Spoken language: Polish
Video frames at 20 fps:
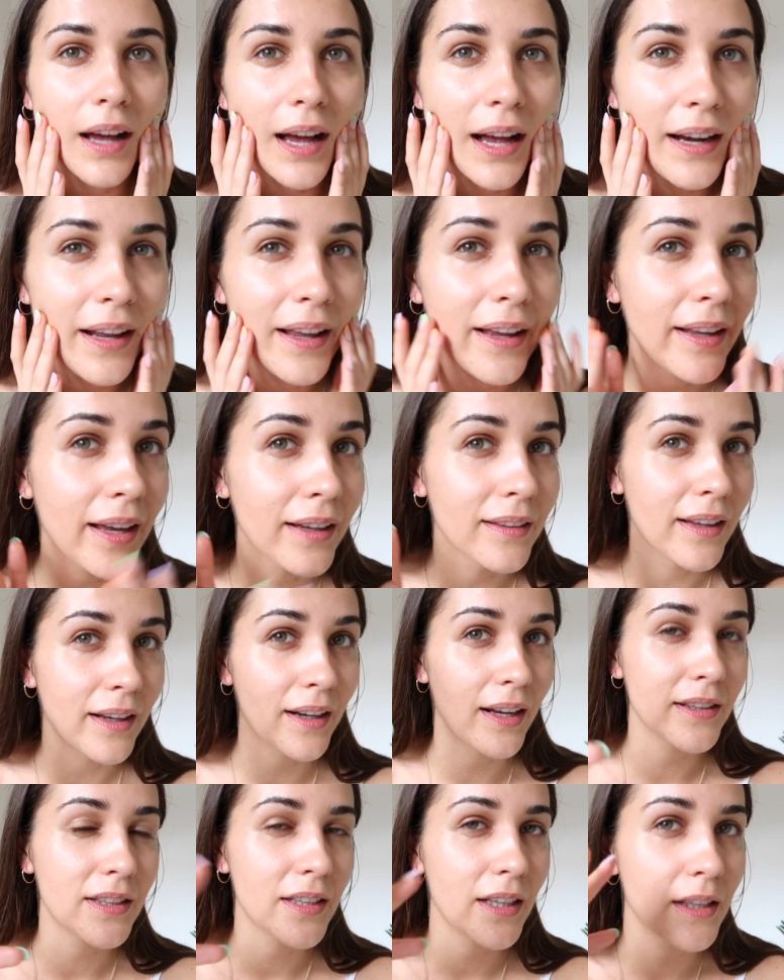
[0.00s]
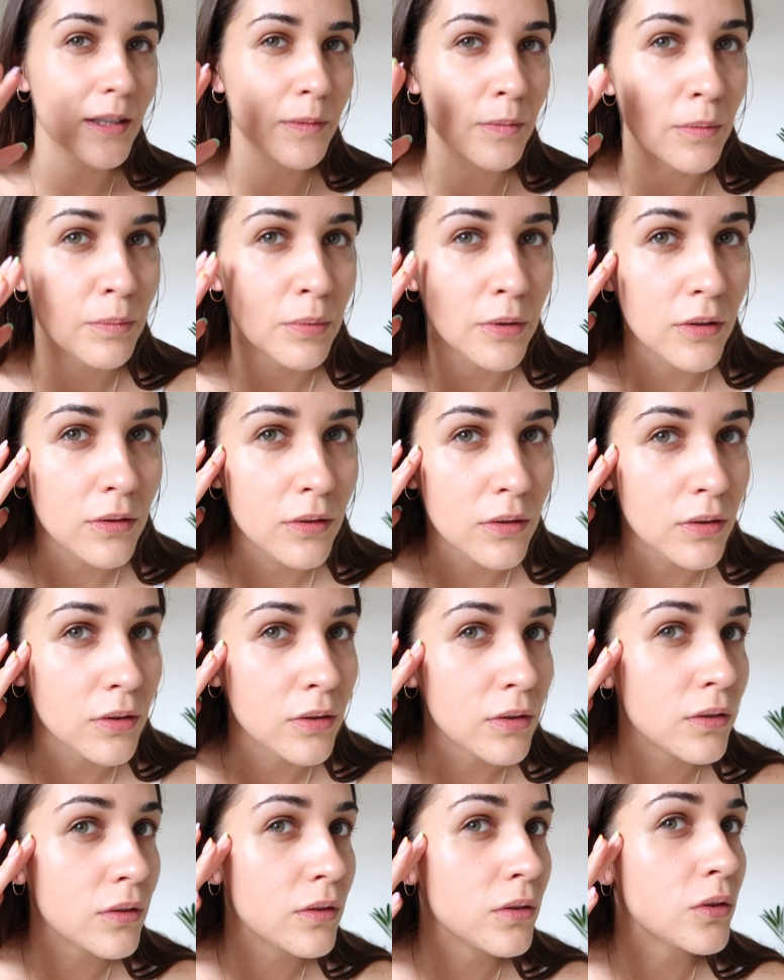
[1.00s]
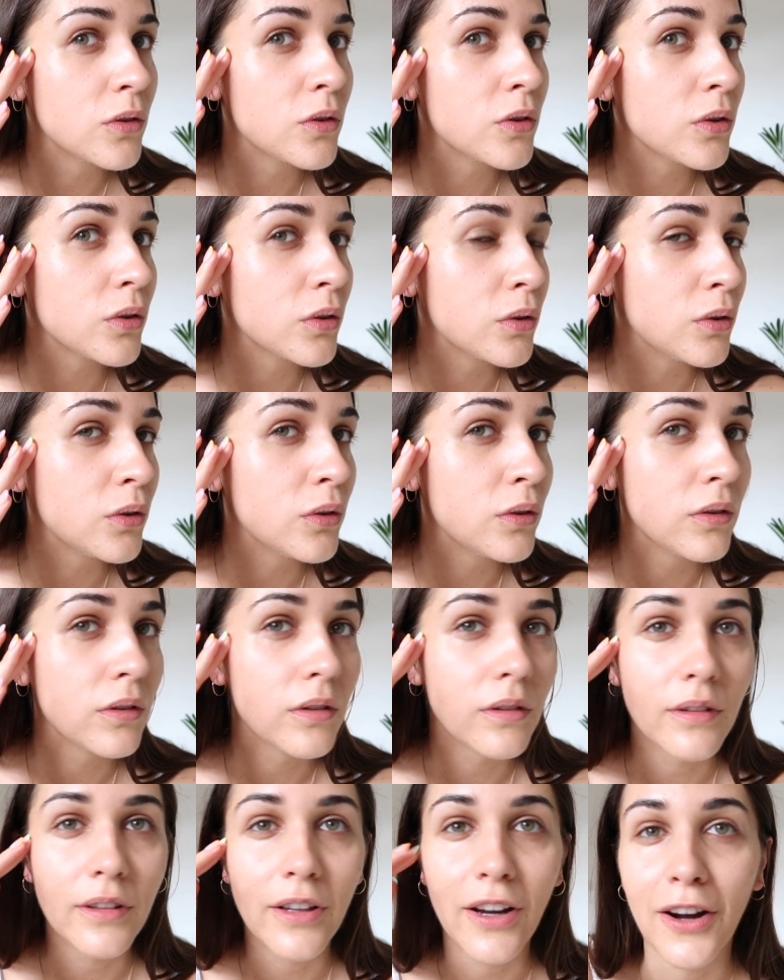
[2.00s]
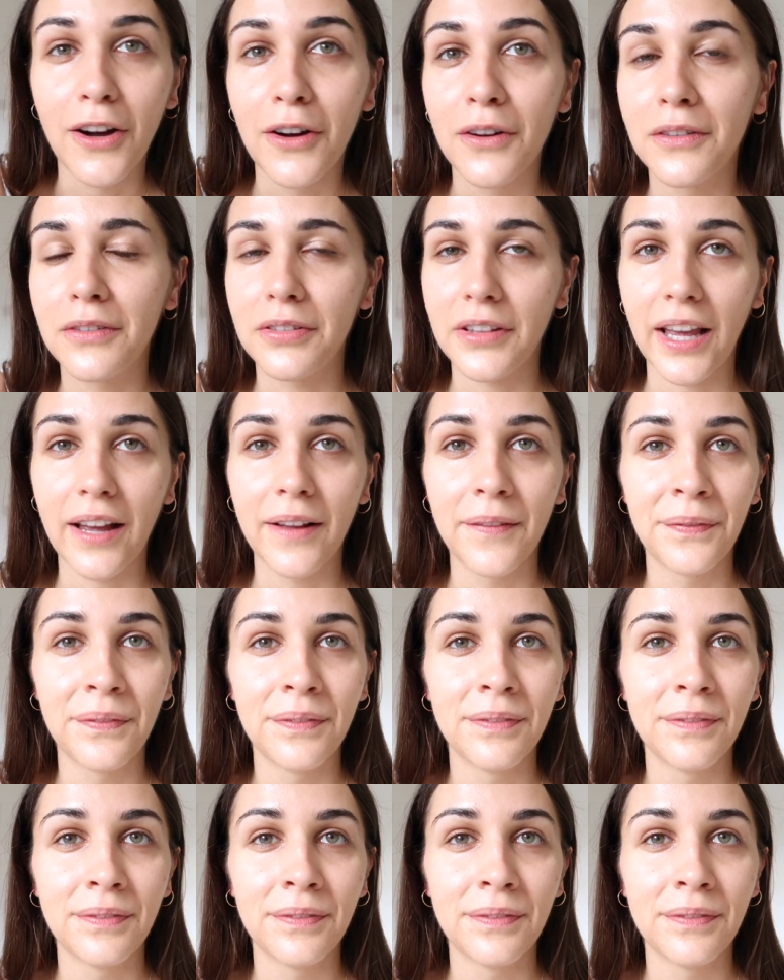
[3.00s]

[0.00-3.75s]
ale jak na razie jest po prostu cudownie.